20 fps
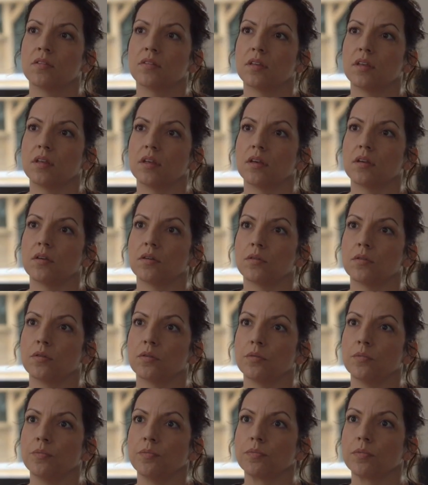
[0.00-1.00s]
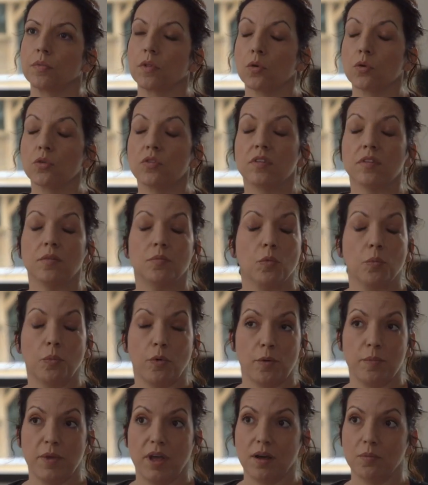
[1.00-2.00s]
c'est euh, aussi
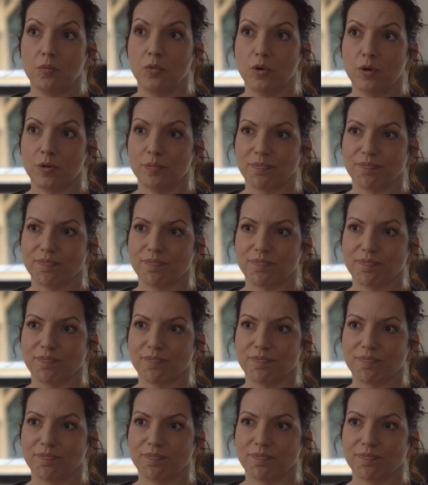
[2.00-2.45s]
mon premier amour.